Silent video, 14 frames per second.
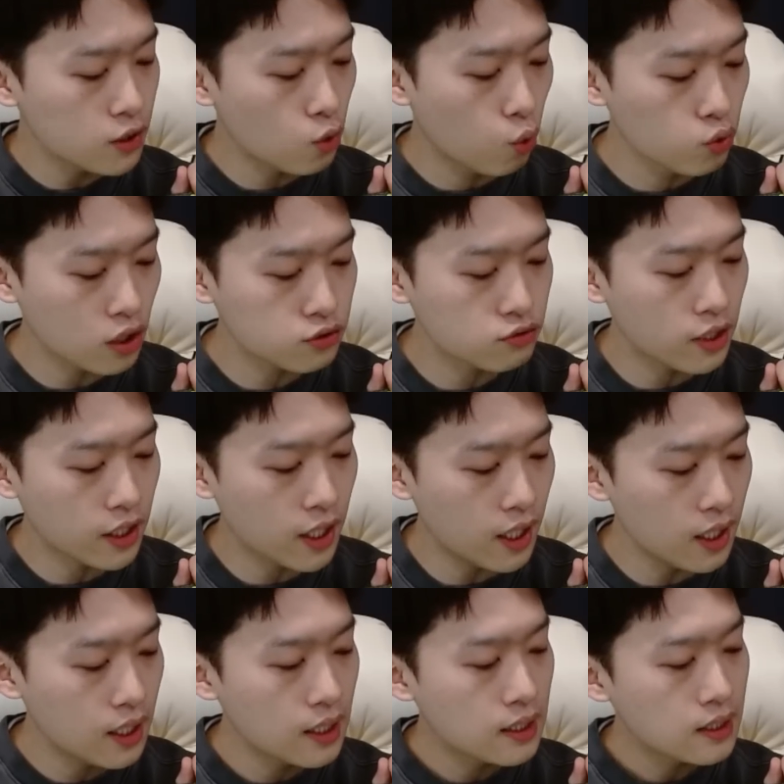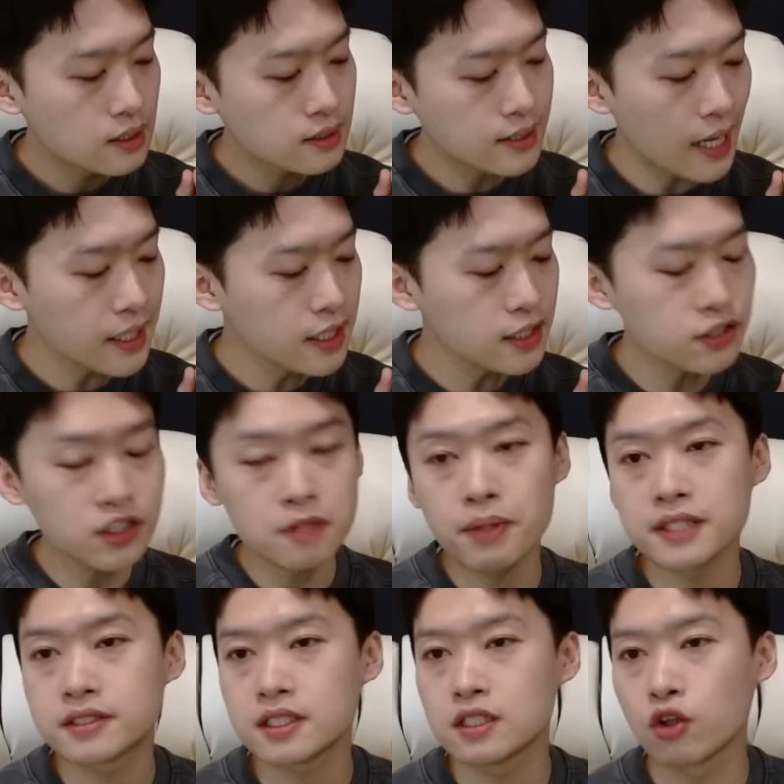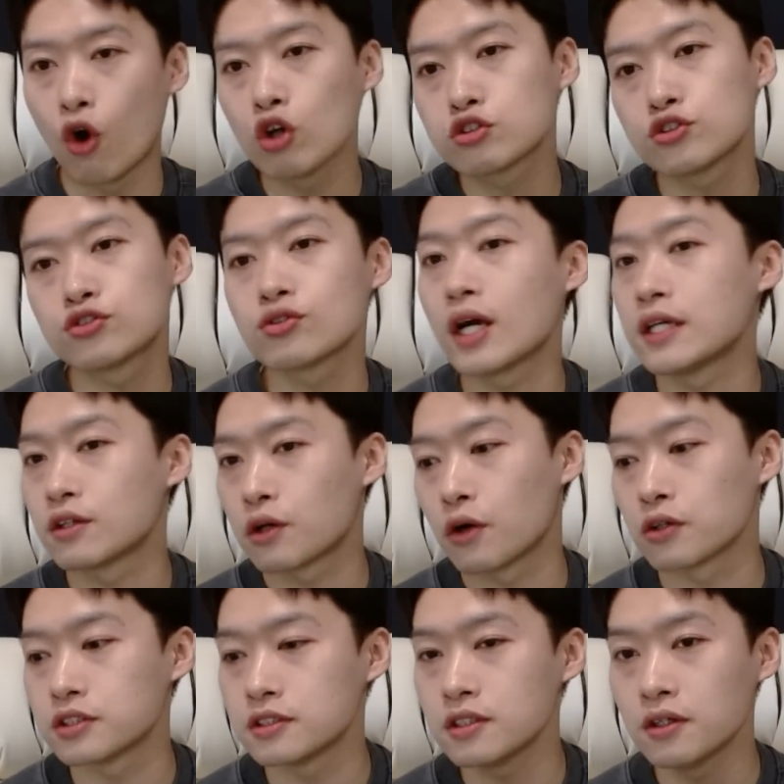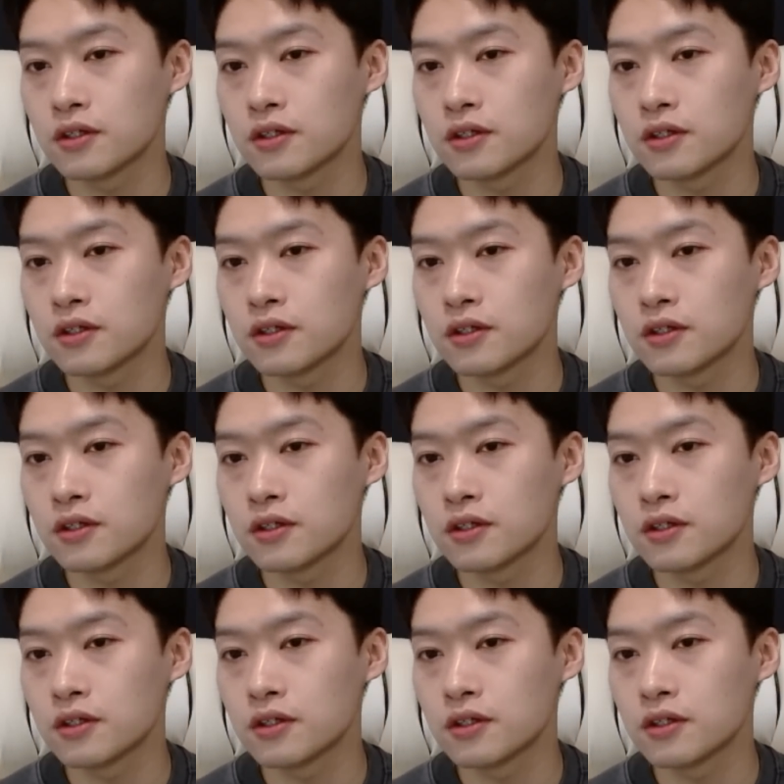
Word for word: 공격수들에게 창의적인 패스를 넣어줄 수가 있는 거거든요.